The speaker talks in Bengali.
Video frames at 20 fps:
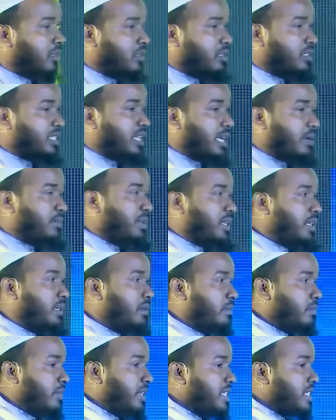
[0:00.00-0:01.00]
যে আমি
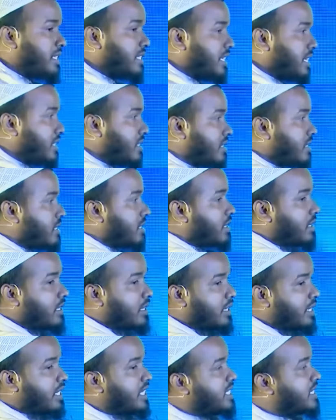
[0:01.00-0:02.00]
বিজনেস
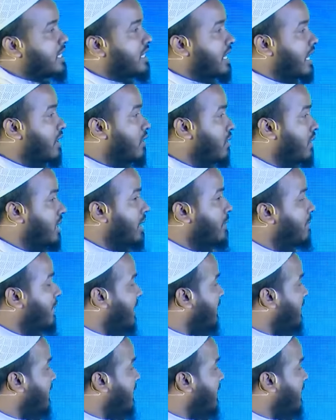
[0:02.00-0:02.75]
নিজে না করে বাদ